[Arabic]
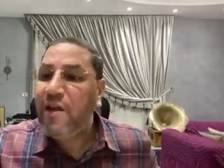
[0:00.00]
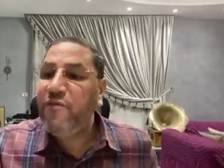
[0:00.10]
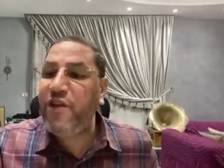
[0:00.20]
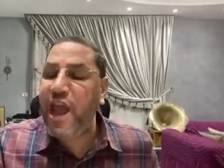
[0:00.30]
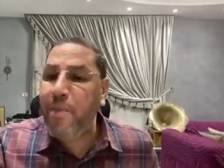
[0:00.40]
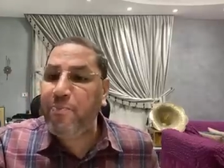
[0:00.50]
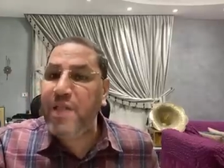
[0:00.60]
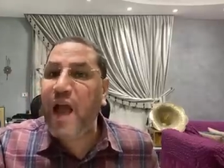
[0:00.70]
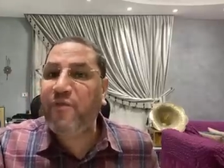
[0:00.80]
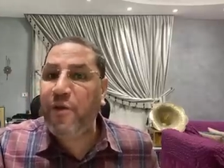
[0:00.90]
في
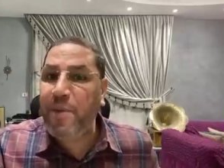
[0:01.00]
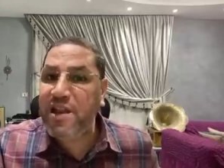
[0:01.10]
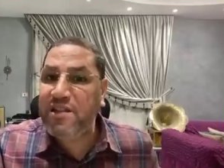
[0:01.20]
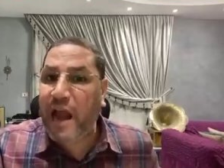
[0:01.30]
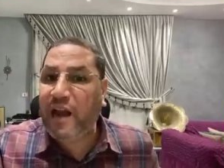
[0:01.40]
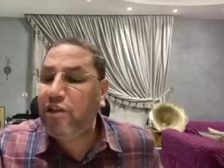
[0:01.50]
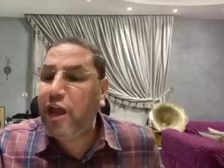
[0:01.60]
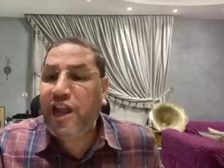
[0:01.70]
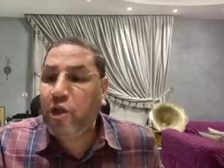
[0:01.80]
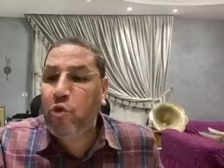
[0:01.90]
ابنك في بنتك
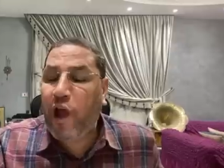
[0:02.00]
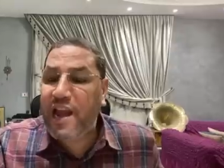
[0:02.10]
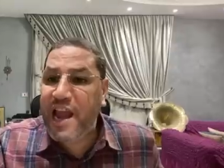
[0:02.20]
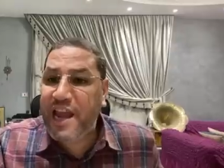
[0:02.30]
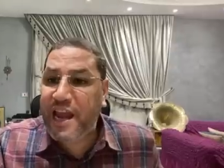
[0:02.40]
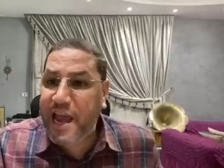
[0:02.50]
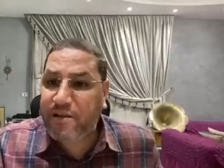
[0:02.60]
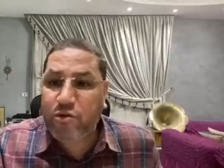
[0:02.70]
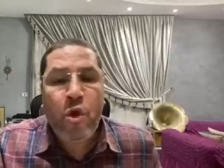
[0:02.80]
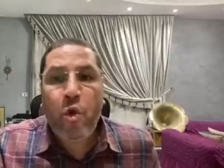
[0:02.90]
لدرجه انه خلاني
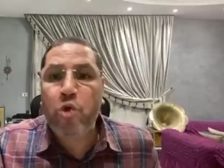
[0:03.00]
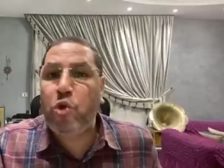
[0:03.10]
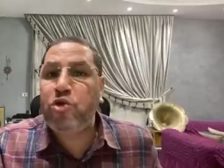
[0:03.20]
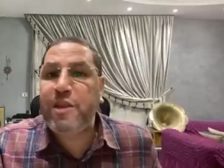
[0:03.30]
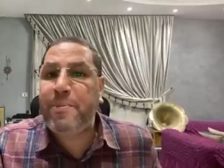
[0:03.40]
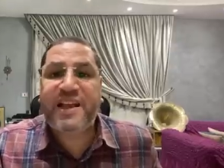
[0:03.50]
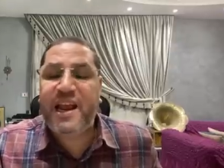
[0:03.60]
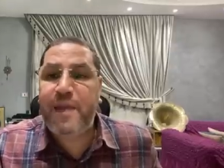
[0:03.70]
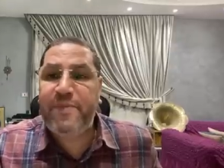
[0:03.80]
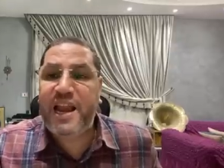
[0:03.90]
قلقت قلت له انت
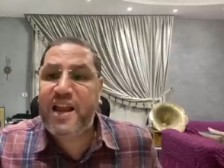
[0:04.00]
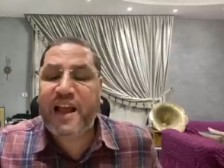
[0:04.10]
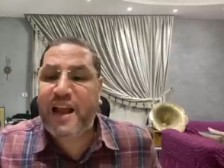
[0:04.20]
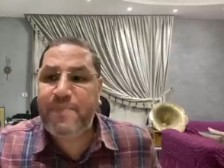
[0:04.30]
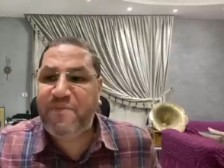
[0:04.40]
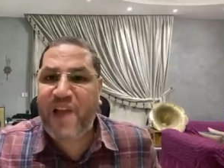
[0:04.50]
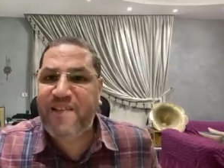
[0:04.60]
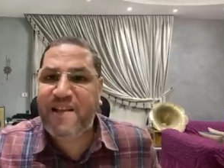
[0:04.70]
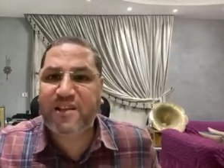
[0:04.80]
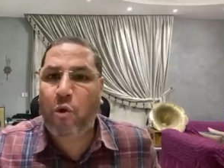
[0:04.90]
بتكلمني ليه الكلام ده في
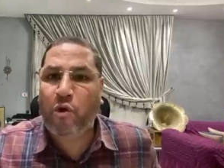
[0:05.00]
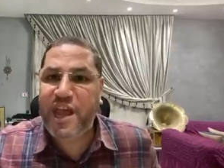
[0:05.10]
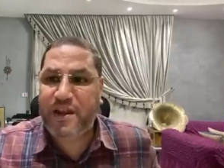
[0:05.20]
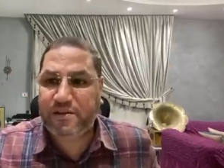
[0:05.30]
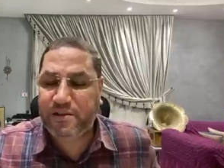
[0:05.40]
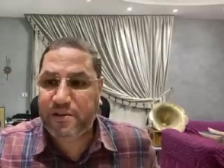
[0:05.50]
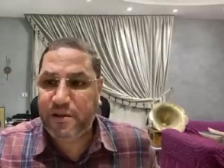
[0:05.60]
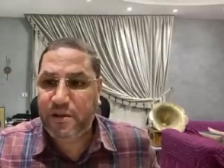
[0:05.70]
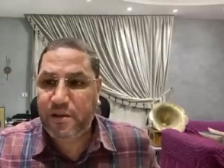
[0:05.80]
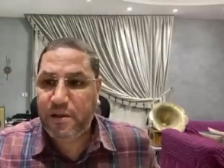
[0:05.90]
هذا التوقيت
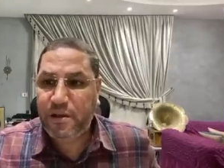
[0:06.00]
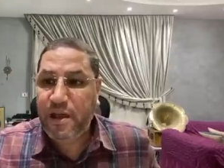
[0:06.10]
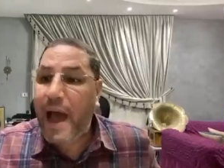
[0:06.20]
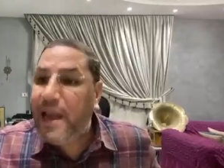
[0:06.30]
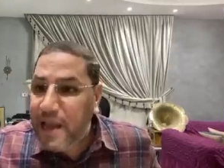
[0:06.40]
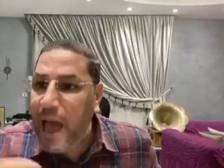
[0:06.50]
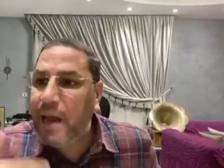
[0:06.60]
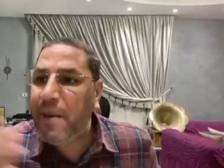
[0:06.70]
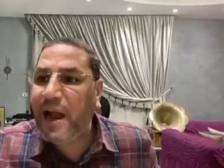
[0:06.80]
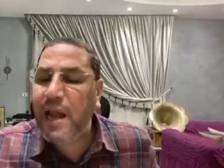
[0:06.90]
قال لي
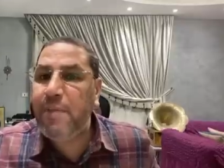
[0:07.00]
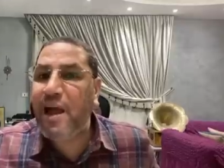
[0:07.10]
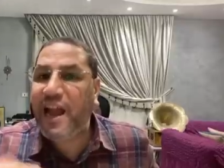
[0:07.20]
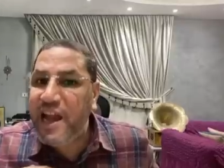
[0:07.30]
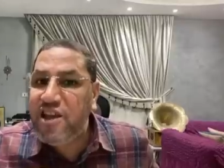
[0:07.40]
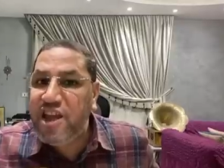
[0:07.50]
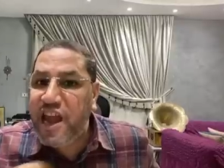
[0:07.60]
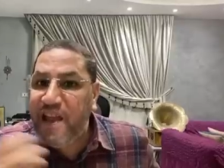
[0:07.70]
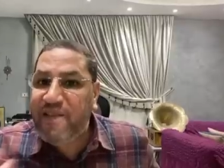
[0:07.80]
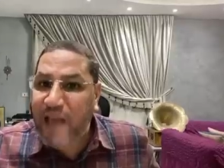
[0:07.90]
انا بكلمك
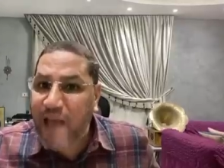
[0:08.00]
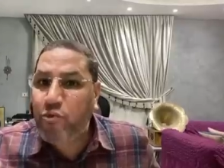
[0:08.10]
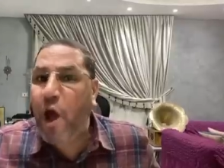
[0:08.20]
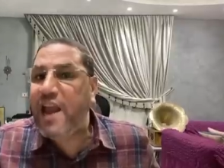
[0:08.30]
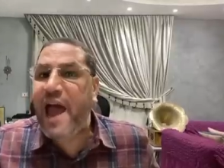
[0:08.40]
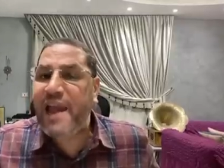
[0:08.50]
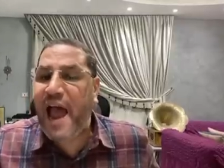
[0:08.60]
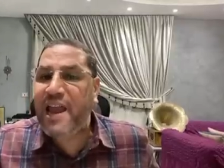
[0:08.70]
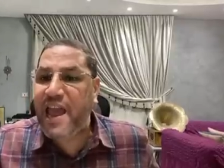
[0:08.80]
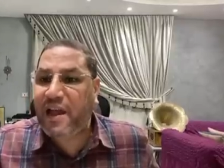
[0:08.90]
عندي احساس وقلقان
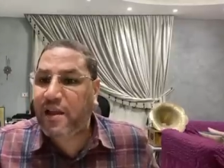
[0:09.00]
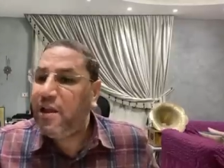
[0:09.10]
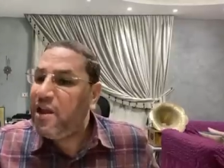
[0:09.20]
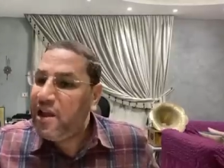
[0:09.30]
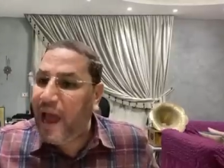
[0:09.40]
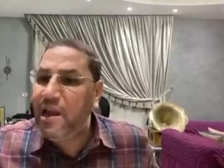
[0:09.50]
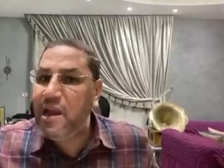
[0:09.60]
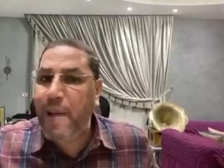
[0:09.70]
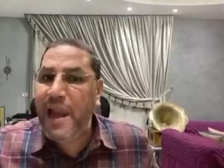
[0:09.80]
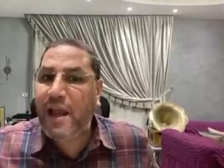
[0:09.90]
عليك
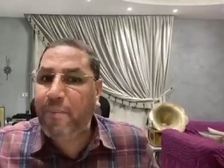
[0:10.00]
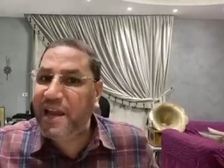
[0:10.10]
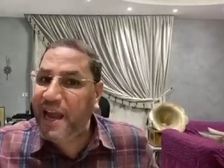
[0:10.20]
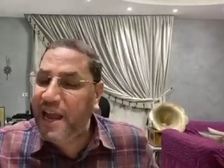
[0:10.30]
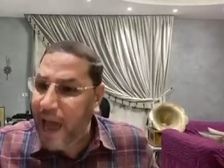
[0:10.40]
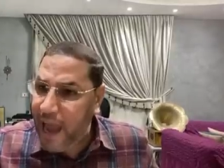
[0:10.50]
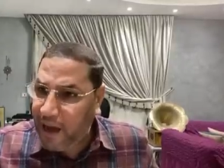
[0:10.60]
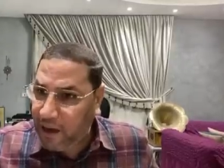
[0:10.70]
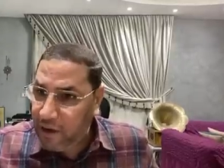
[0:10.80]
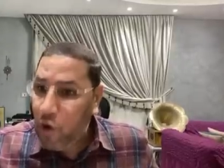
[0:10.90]
خلي بالك من
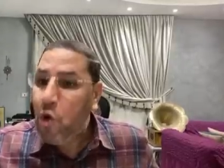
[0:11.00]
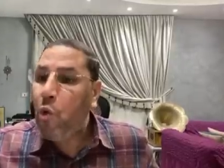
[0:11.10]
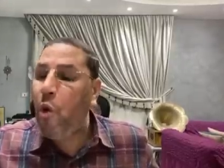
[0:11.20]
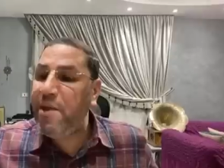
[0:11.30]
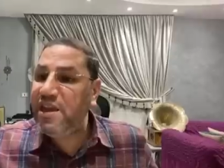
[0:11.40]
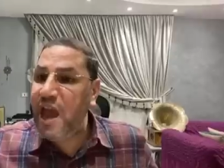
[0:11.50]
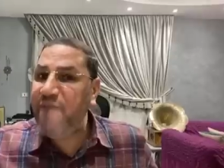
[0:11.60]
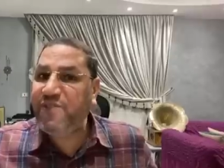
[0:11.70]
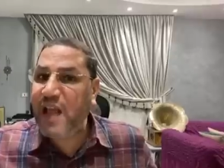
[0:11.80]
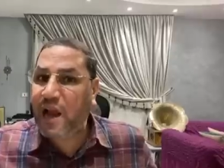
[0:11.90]
عيالك ومن
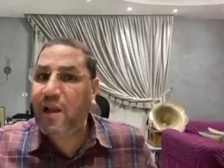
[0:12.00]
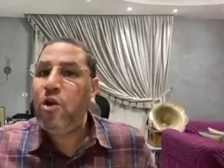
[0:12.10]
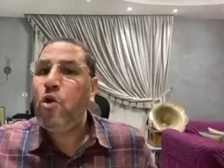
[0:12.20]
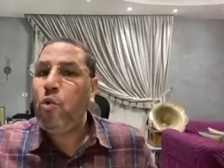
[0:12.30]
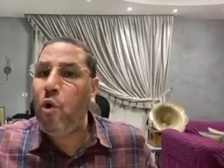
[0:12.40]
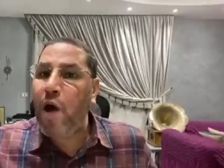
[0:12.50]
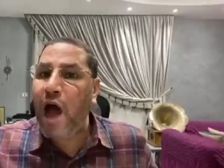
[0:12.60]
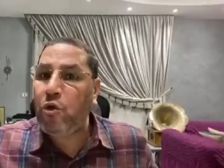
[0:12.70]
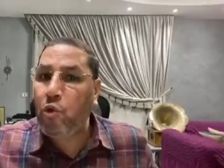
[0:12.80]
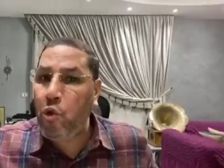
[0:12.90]
نفسك
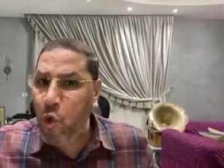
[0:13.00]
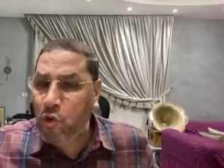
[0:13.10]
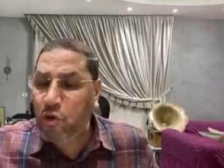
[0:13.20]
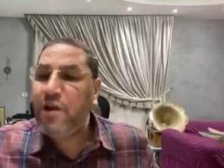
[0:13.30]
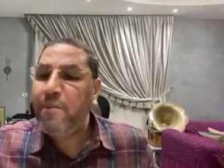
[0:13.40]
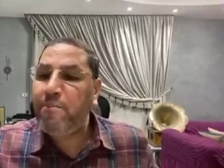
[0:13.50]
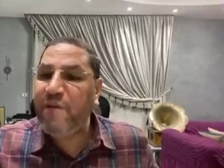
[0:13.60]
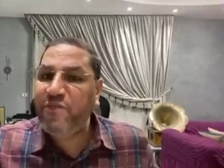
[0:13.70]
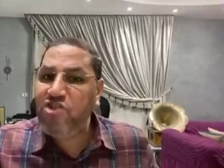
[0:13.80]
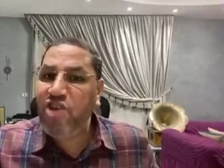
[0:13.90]
وارجوك
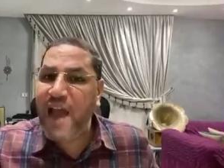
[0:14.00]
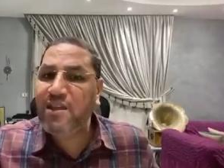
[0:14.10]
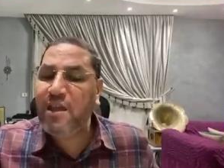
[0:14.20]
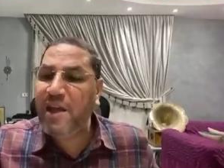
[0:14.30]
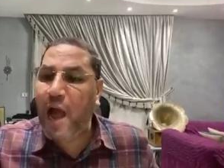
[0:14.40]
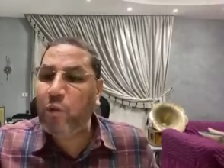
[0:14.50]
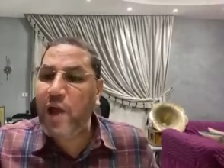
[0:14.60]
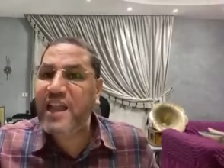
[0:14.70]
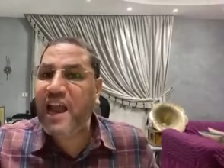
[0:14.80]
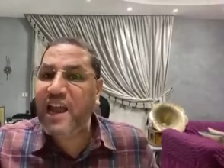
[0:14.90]
مفيش حد من
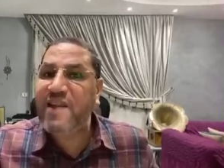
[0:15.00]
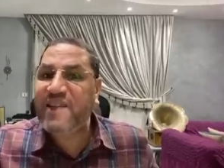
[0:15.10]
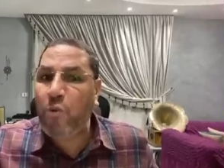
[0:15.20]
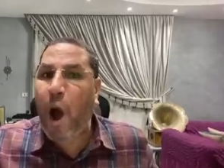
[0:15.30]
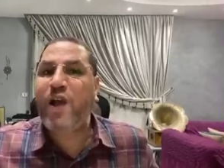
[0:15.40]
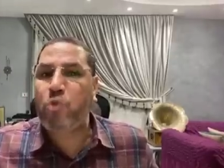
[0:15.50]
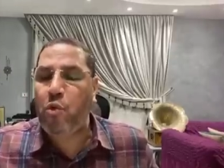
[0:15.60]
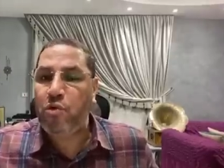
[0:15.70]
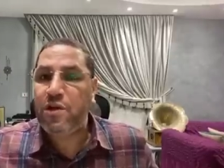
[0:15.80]
اولادك ينزل وحده